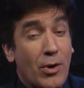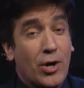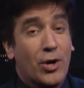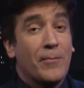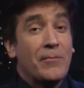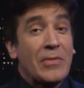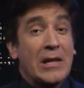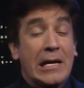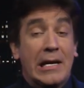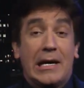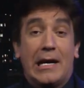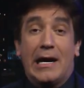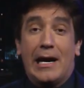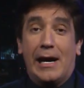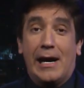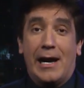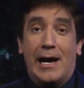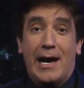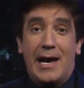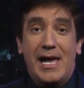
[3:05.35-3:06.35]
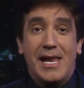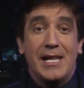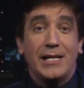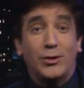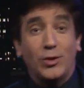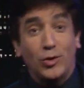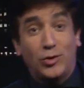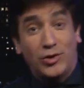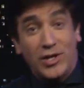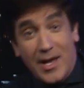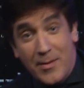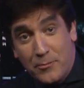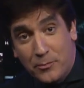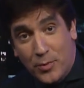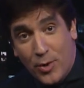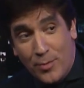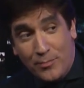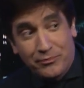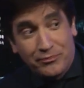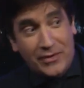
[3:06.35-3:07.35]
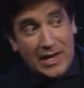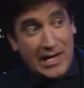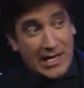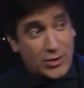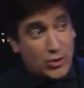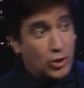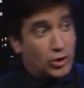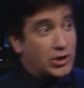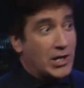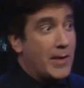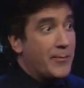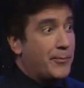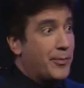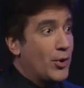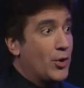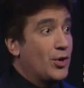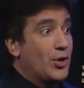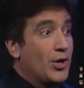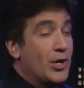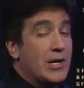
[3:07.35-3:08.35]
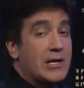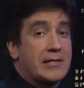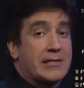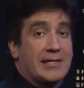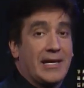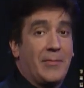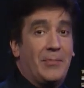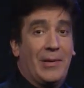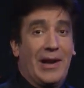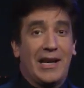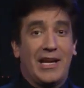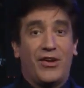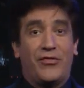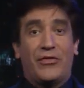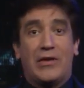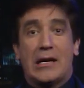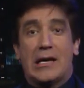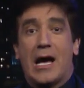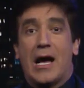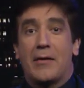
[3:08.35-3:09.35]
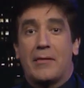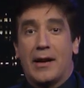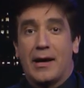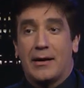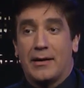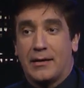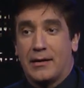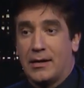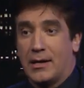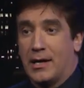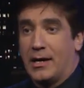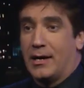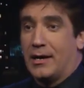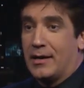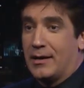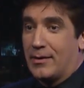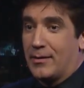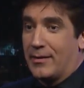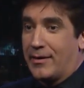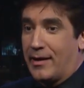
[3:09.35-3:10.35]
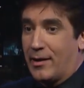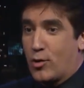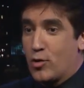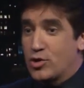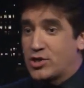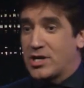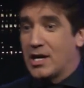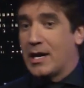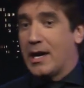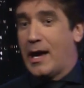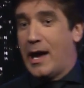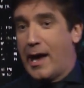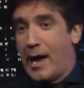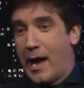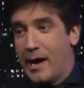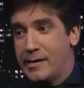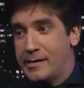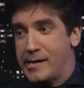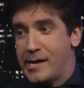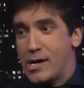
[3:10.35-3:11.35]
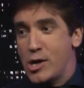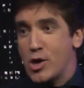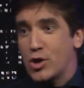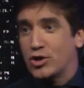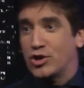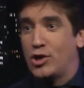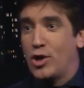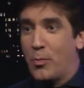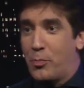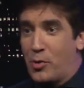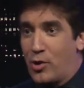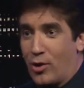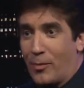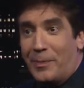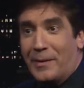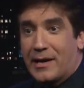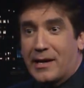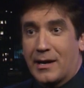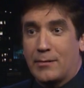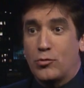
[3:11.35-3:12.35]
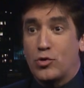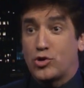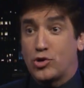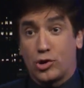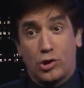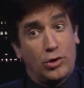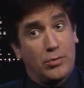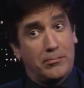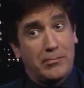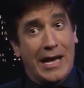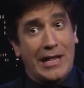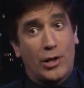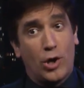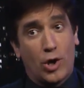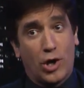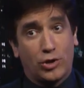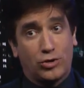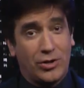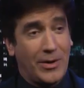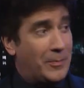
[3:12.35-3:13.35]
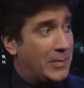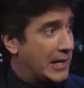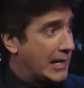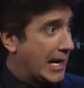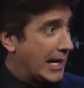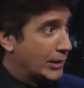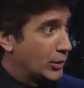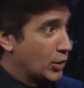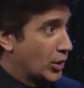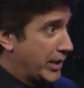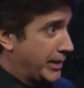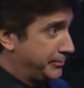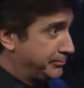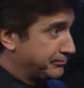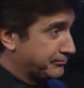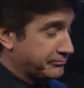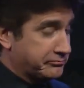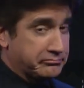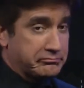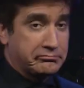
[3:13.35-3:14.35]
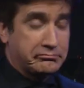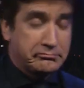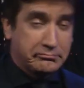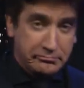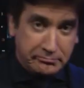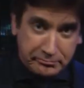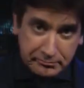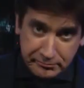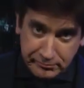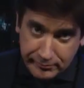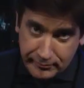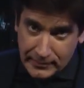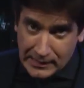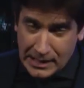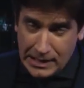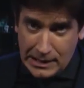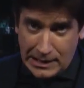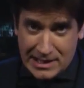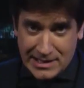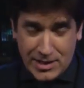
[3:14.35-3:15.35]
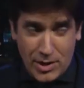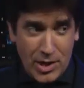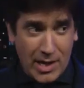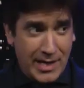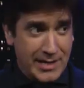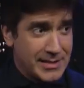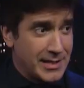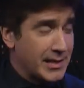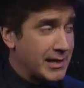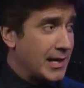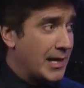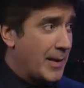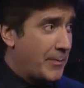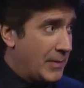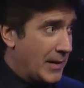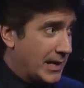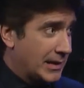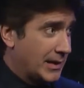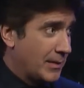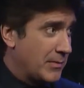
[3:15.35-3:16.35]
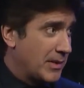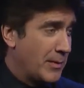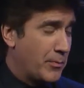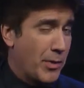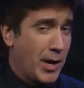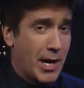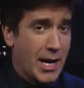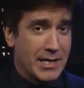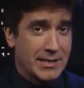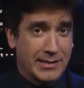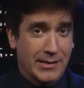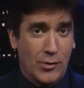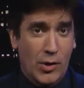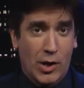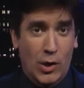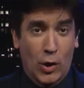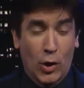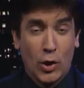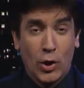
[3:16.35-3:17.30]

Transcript: Bueno, en estos tiempos, en esos tiempos, se planificaba eh, escuchen que hay, niños y no puedo explicar mucho de más de lo que estoy explicando, ¿eh? Claro, hasta ahí. Y la señora que se ríe le explican también después en casa. Bueno.